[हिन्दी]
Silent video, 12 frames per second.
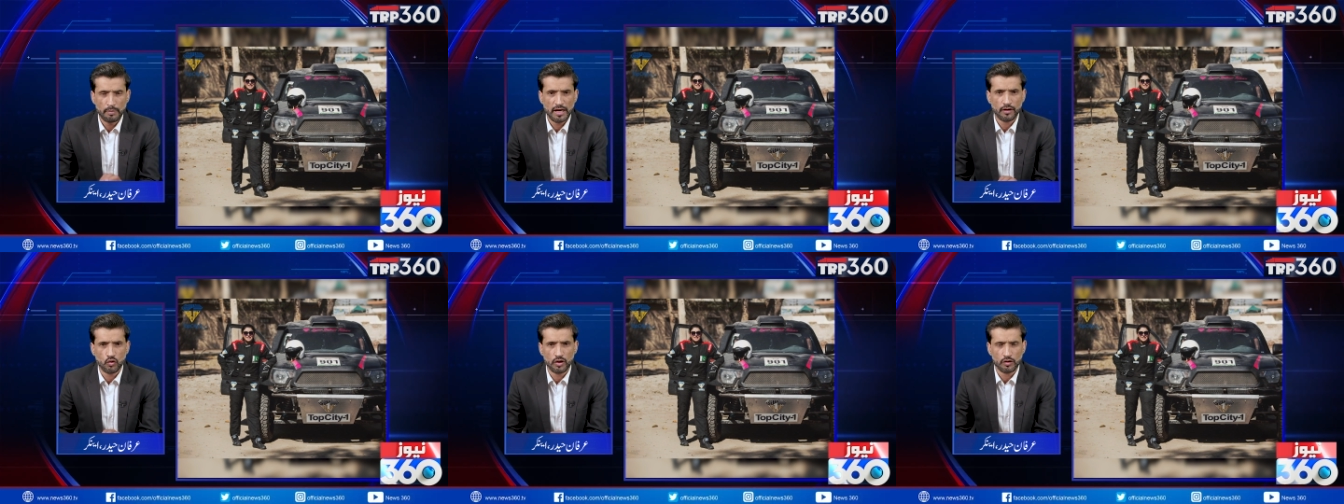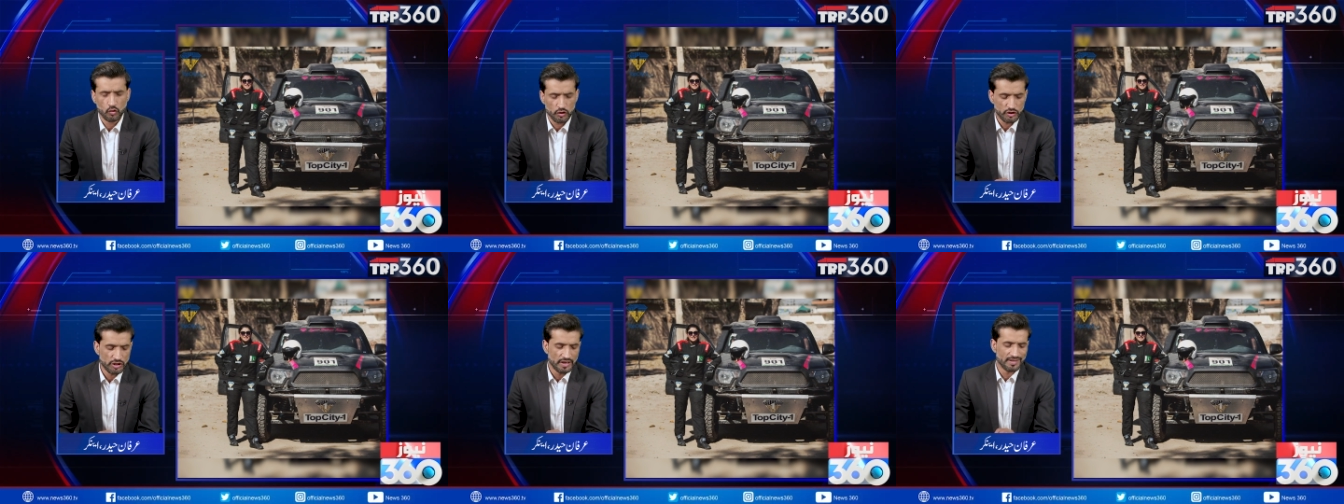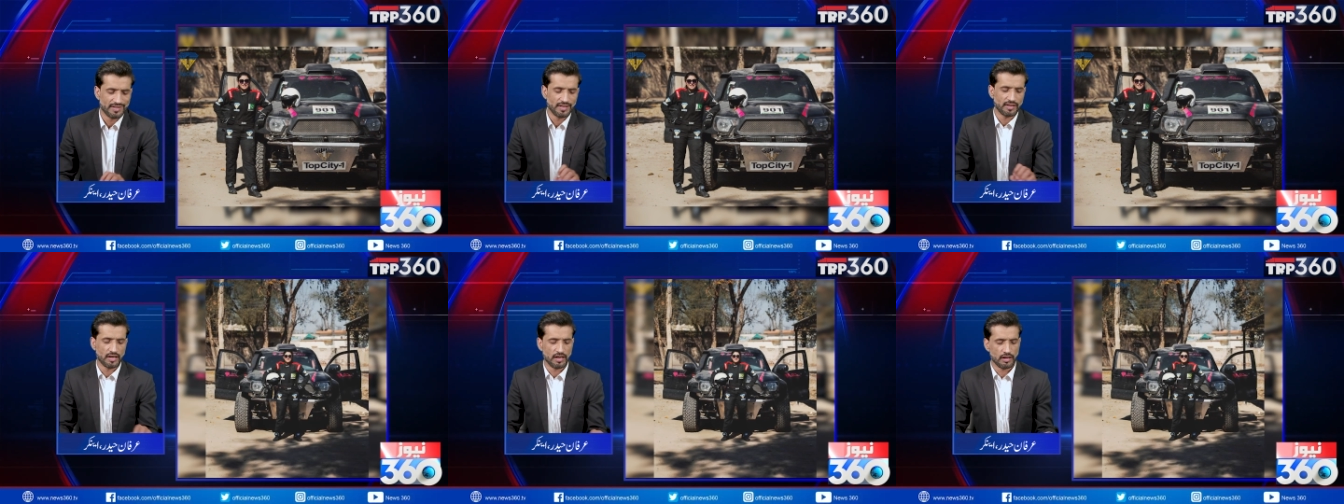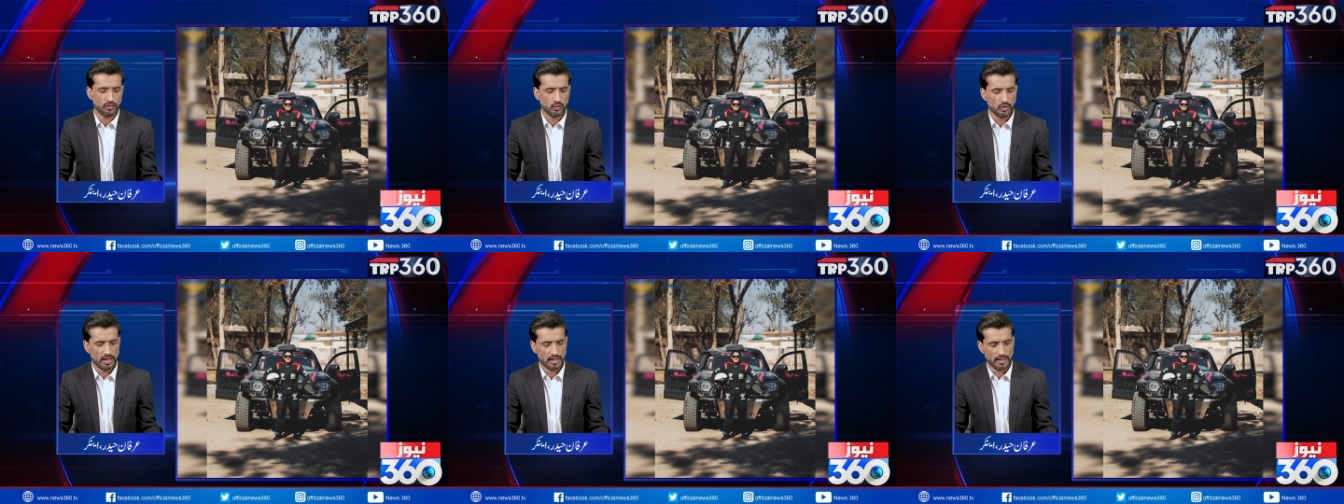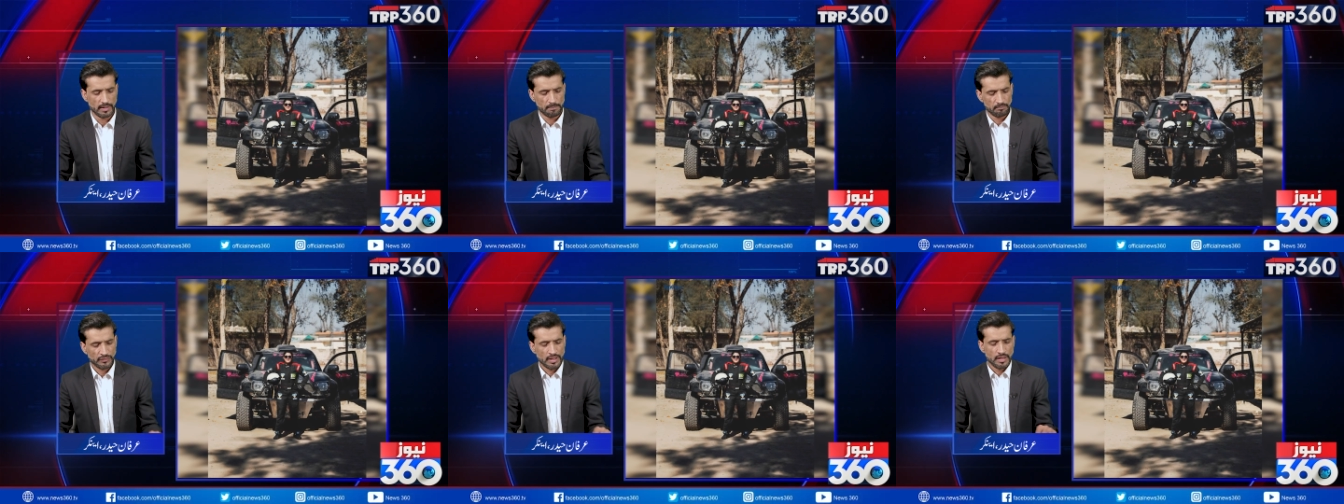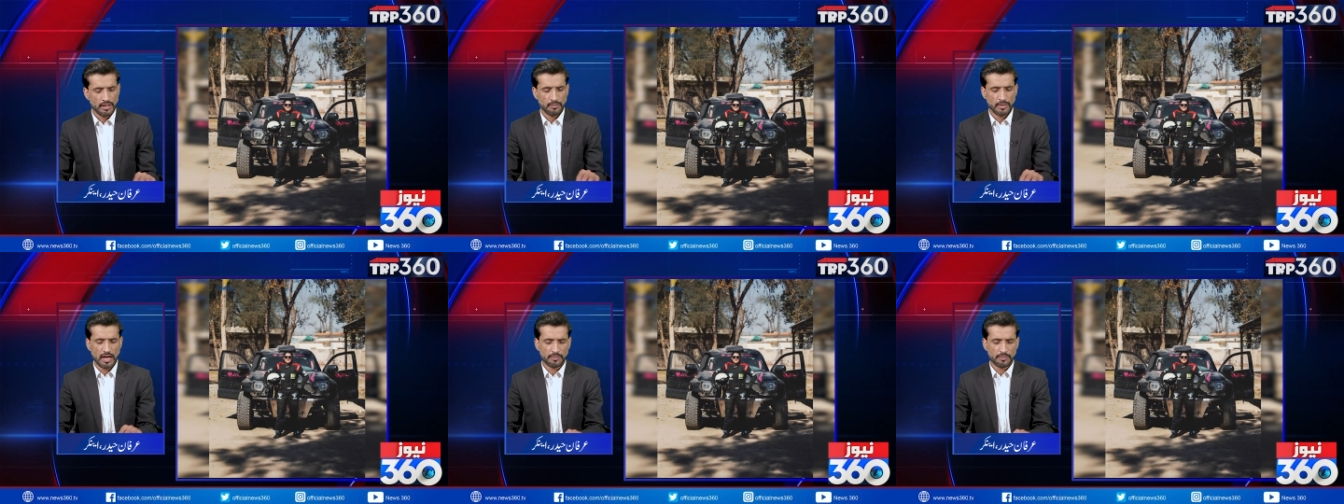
बिल्कुल कुछ इसी तरह हुआ है मैं